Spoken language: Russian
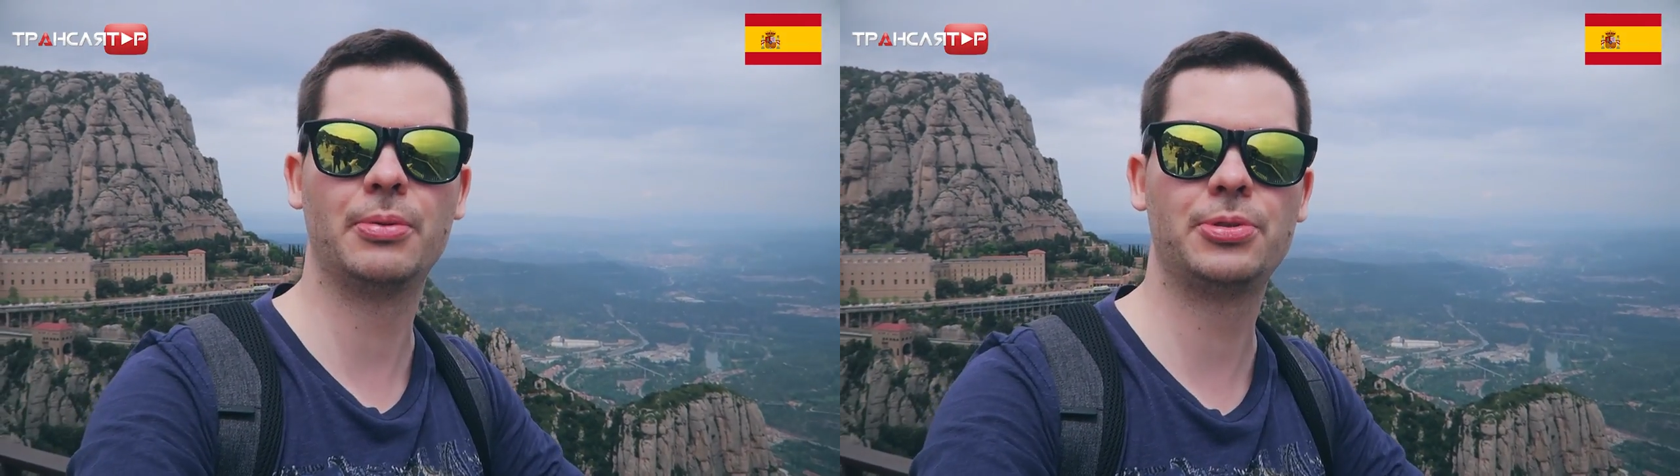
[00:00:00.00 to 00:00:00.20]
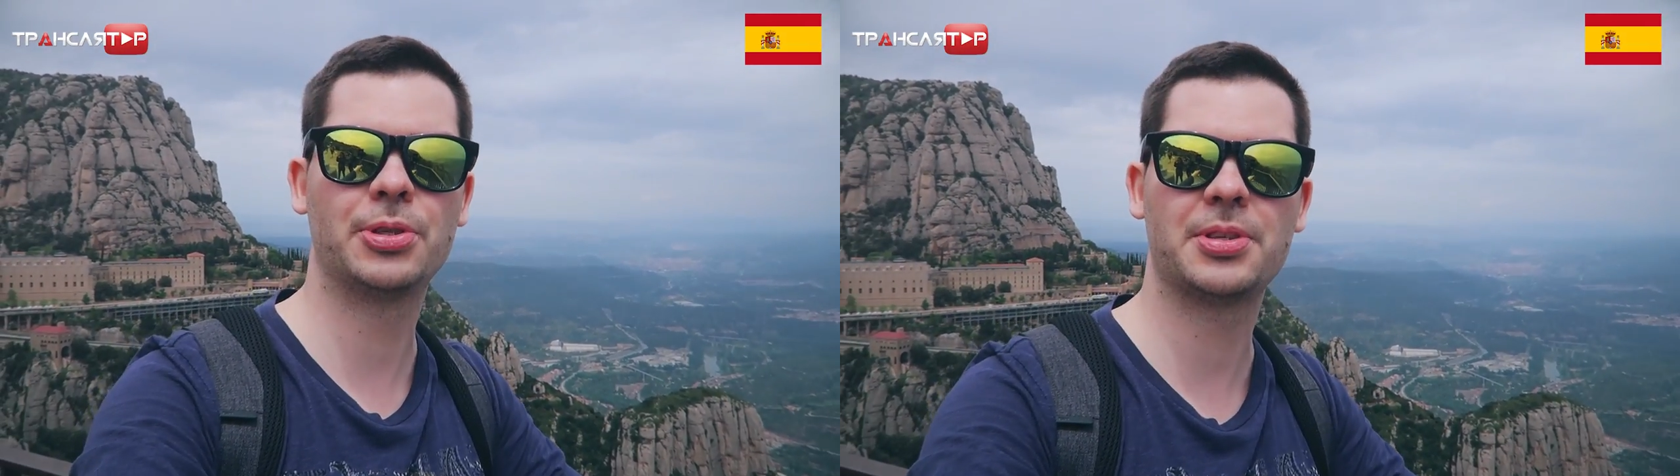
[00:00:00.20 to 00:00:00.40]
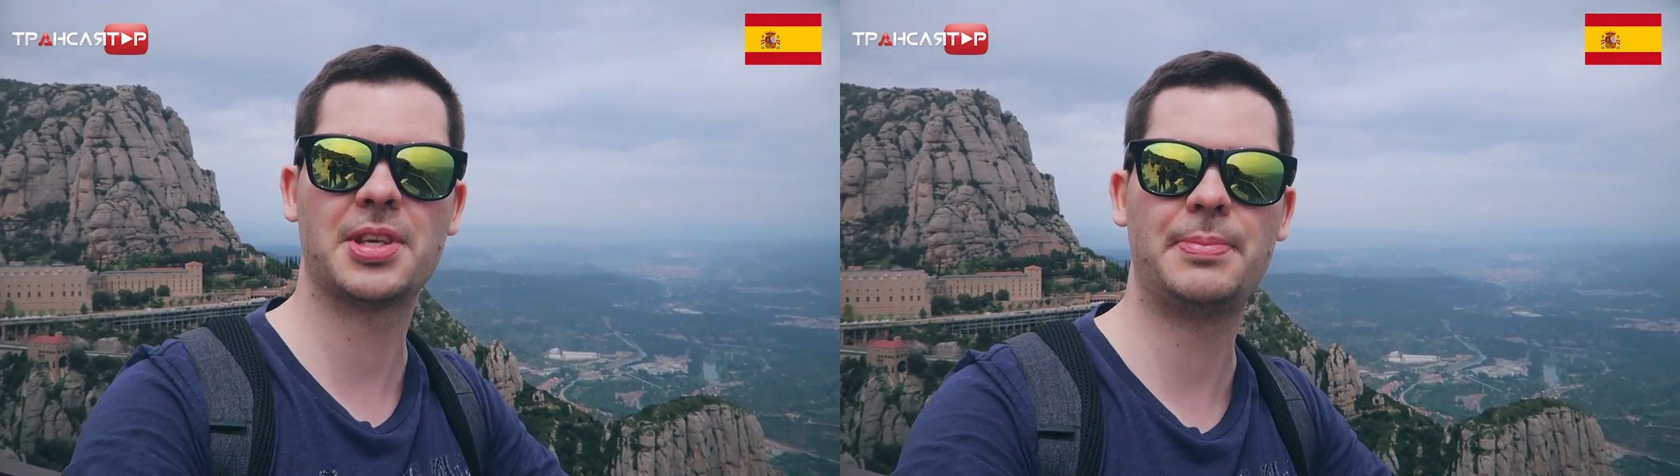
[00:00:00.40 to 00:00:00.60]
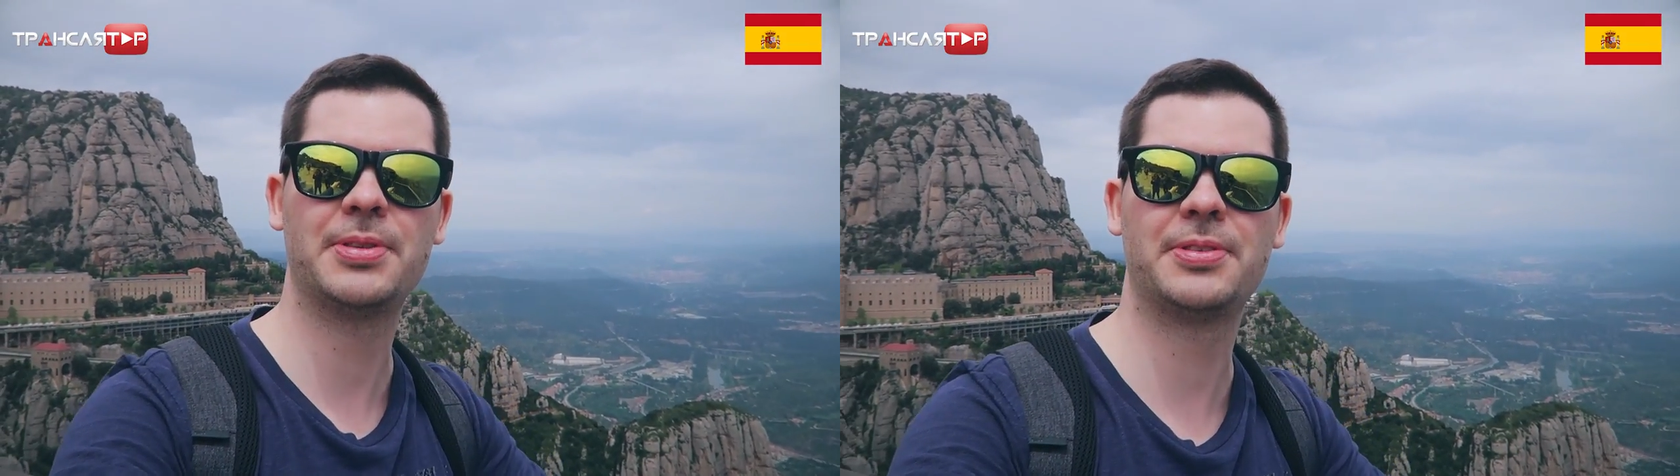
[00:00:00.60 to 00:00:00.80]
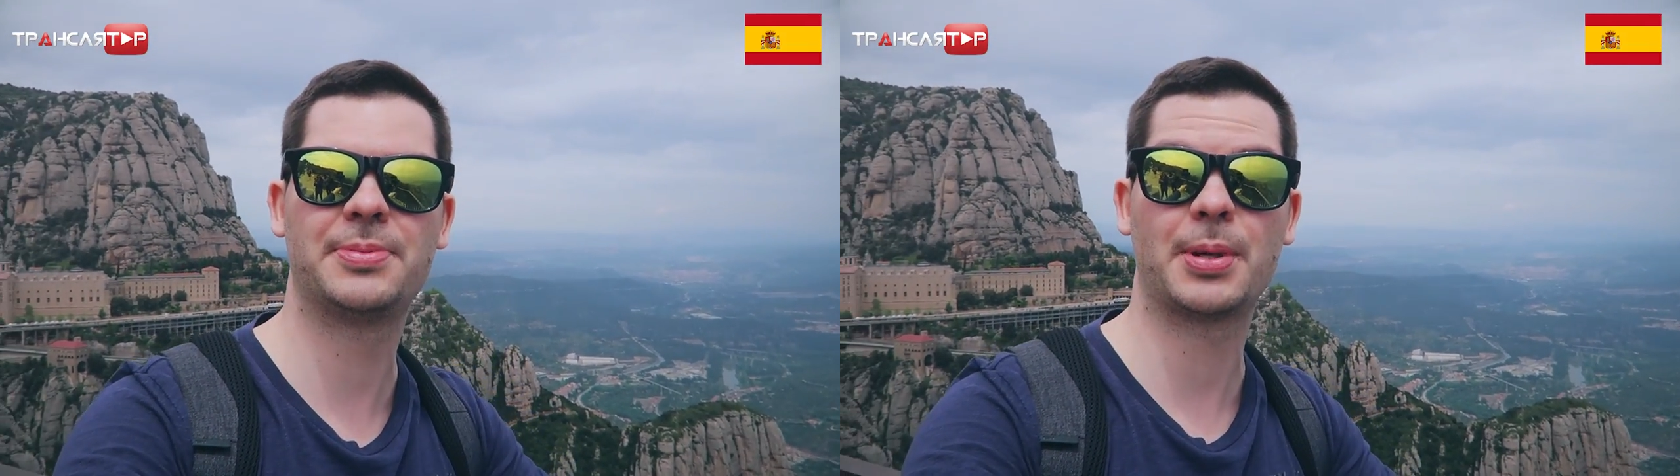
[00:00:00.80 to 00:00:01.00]
будет что-то
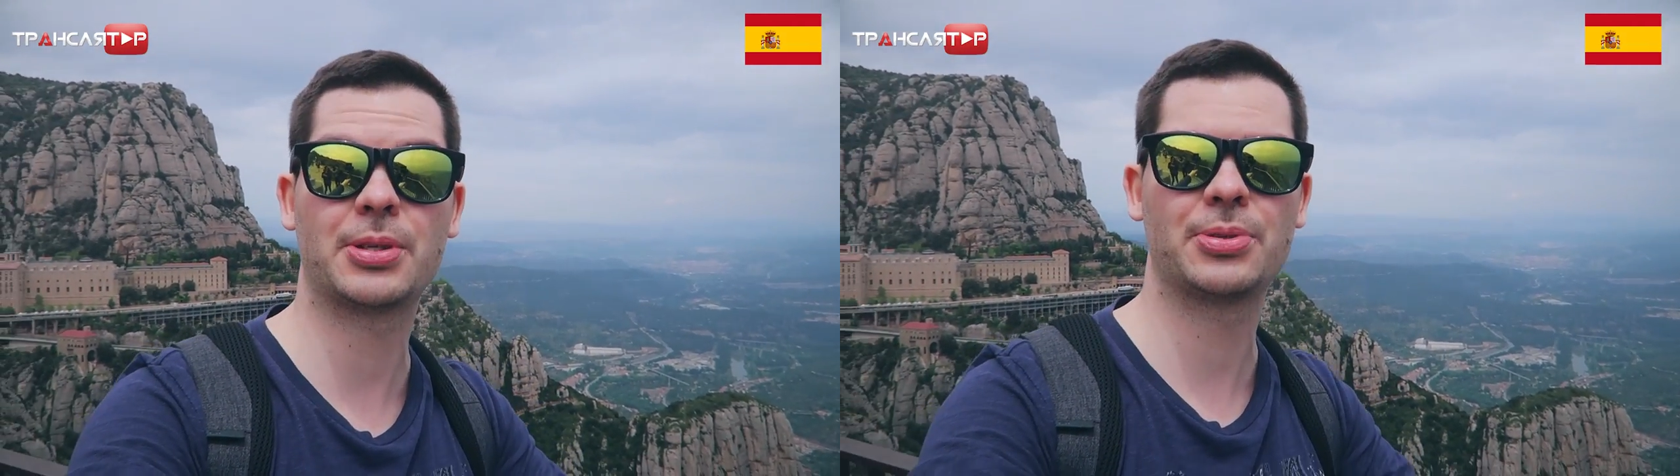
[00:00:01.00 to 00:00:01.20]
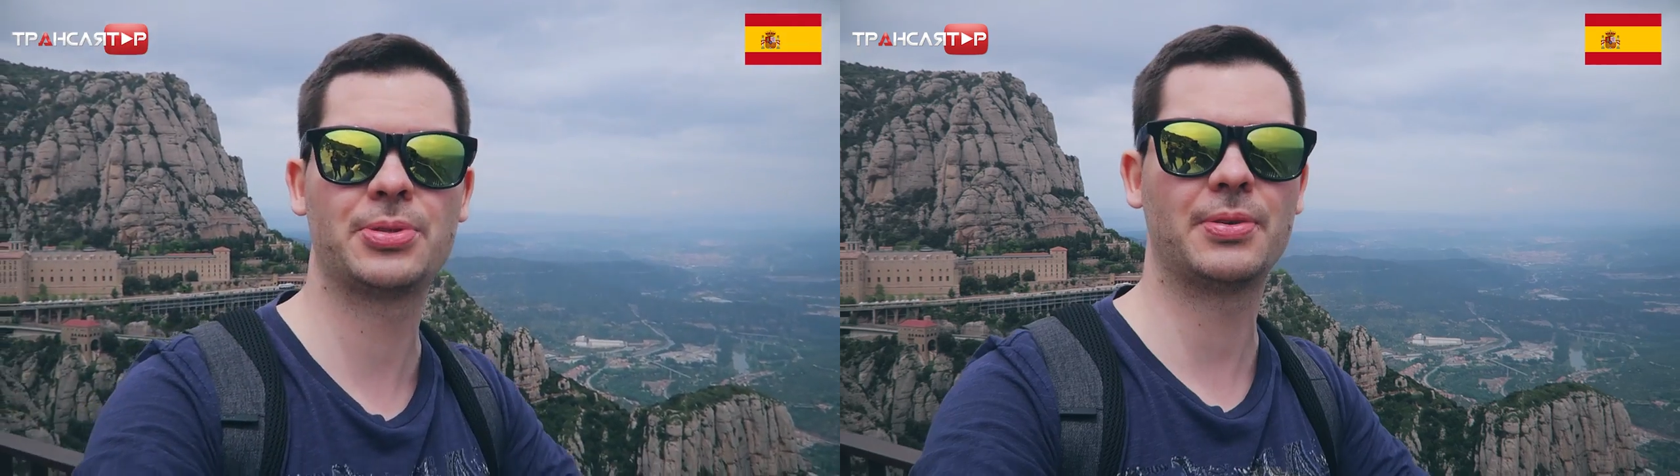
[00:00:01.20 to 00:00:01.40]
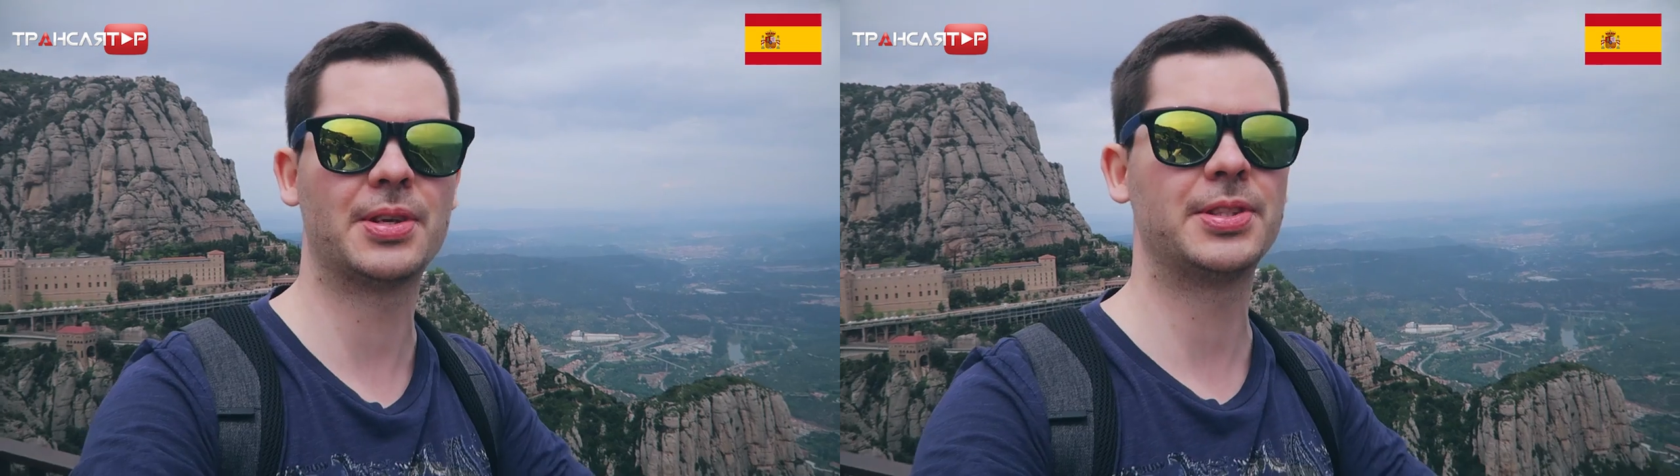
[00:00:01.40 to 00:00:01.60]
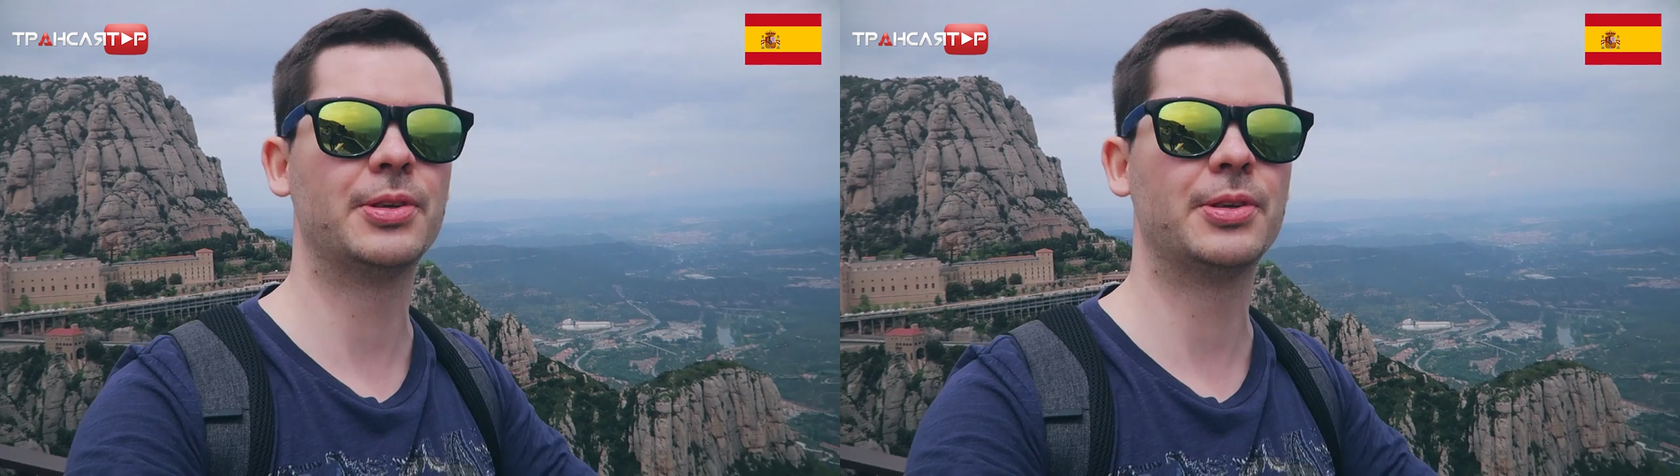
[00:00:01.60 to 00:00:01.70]
записывать, спрашивать у вас,